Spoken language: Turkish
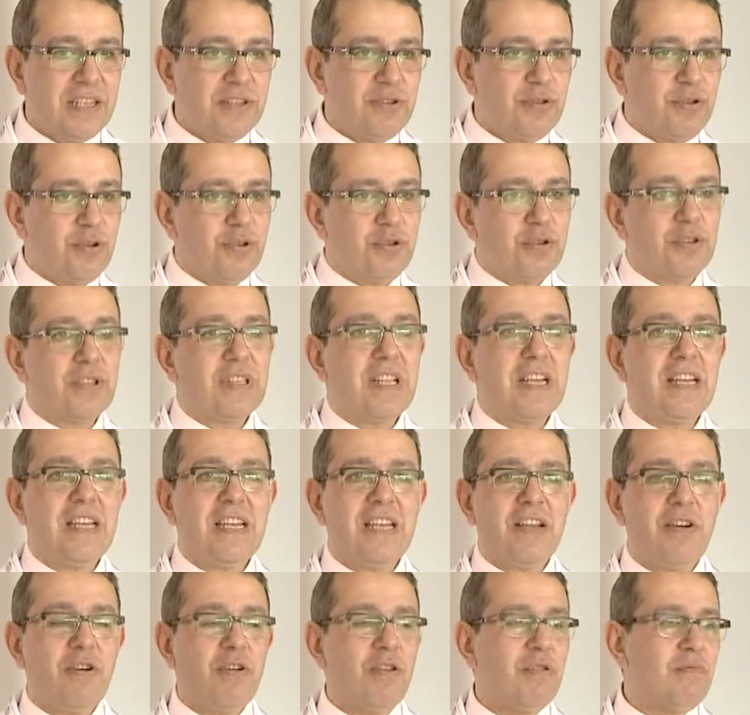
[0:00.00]
Çocukta
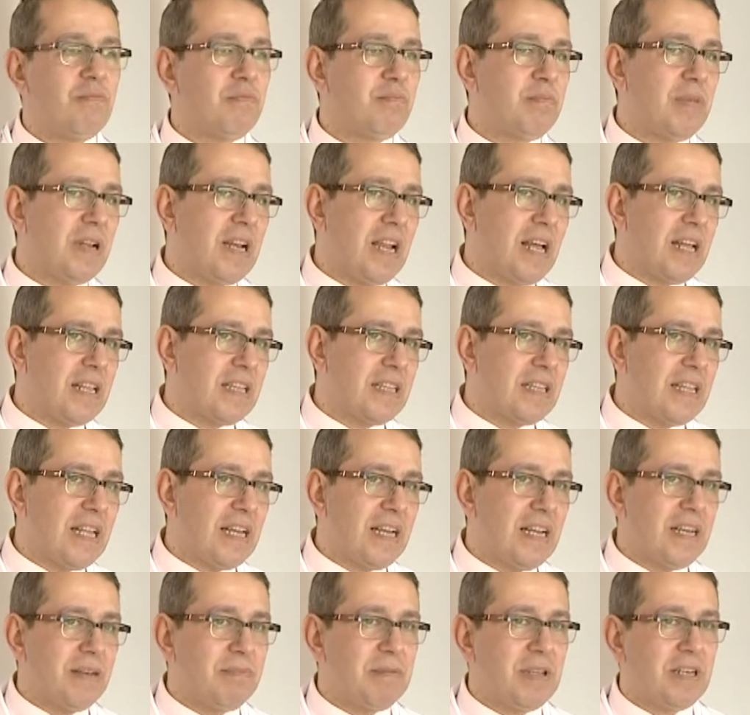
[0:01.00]
ön
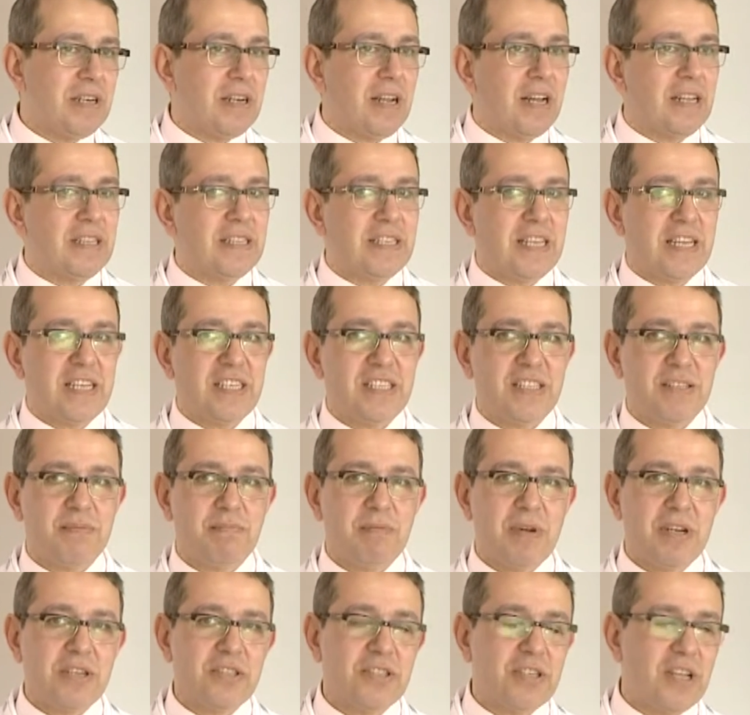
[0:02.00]
planda bir ateş,
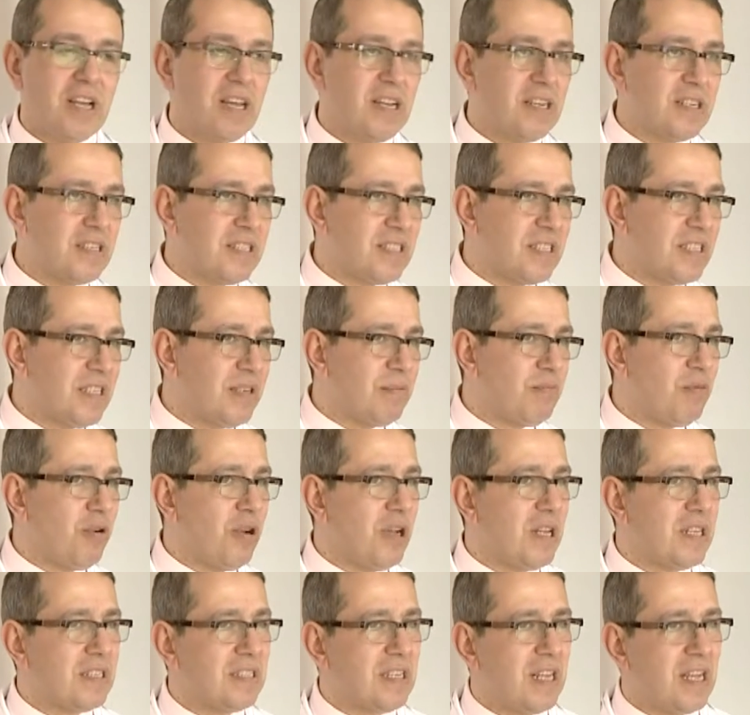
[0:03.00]
baş ağrısı,
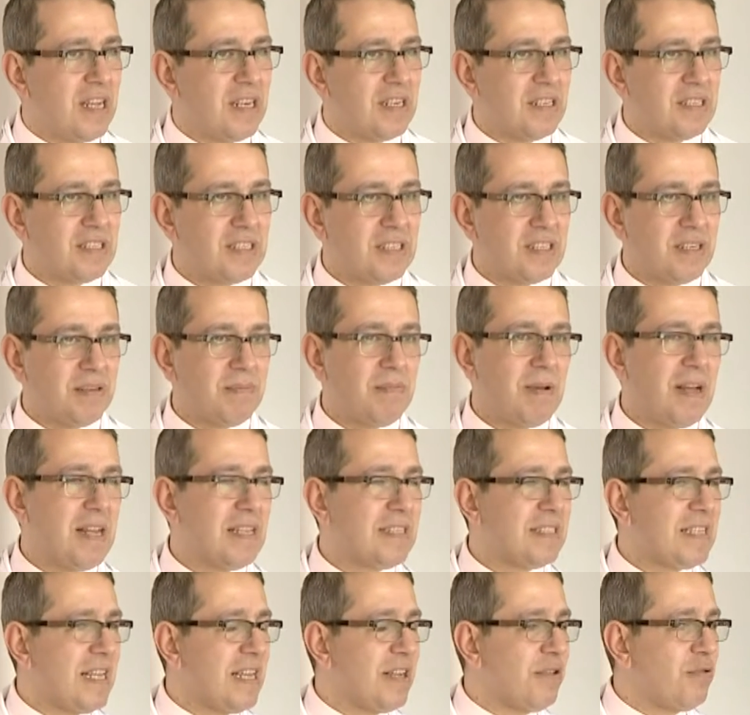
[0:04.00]
boğaz ağrısı,
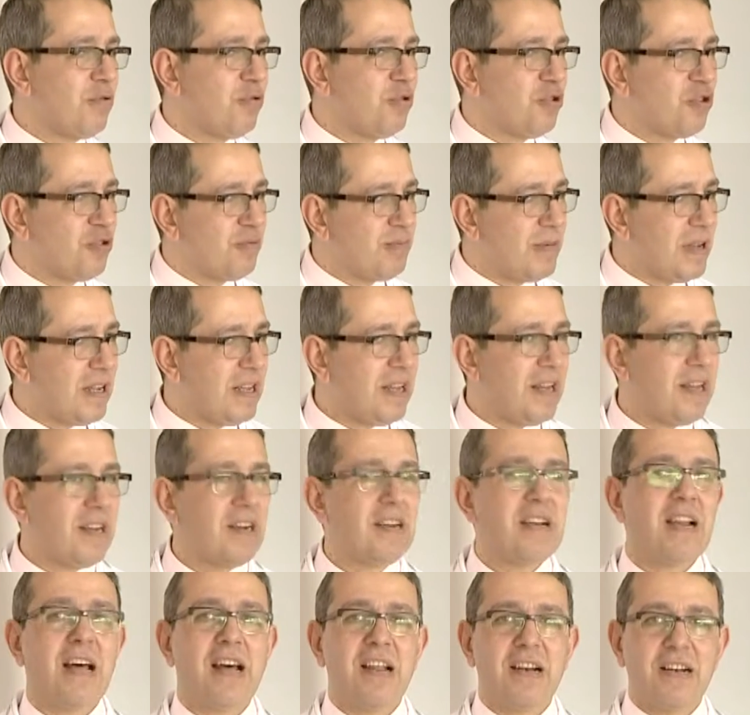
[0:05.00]
bazen kusma,
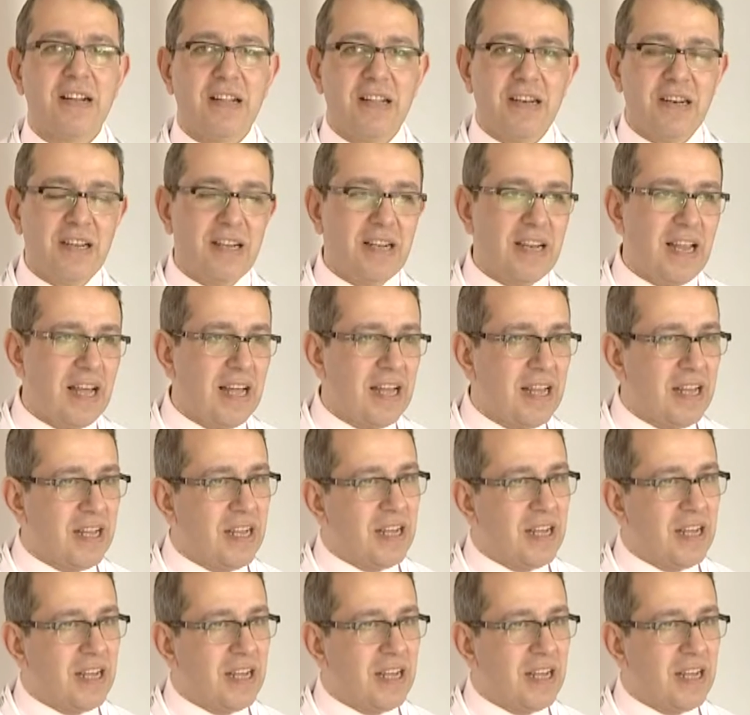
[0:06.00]
karın ağrılarıyla